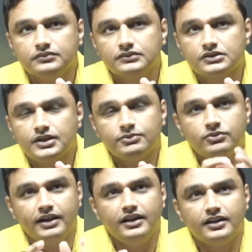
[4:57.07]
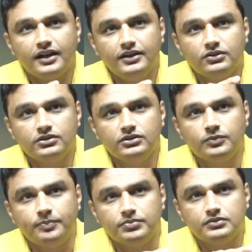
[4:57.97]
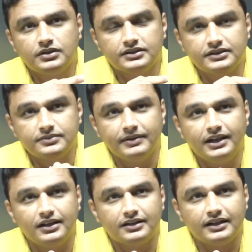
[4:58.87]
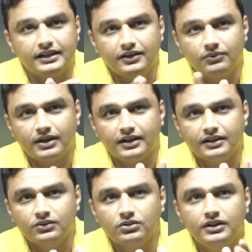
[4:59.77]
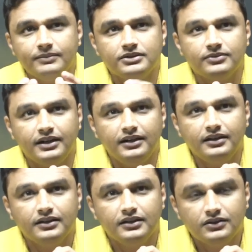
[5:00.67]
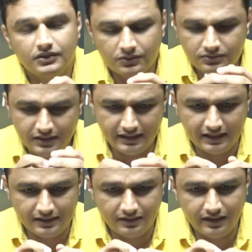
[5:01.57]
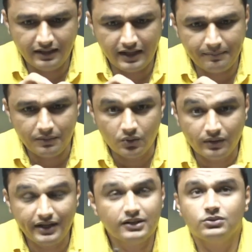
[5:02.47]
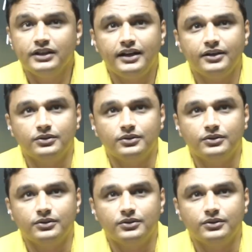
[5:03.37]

जब ज्वाइनिंग करानी होती तो दस दस महीने लटका दे वरना दो दिन में ज्वाइनिंग तो उससे क्या होता है कि आप नौकरियां तो दे रहे हो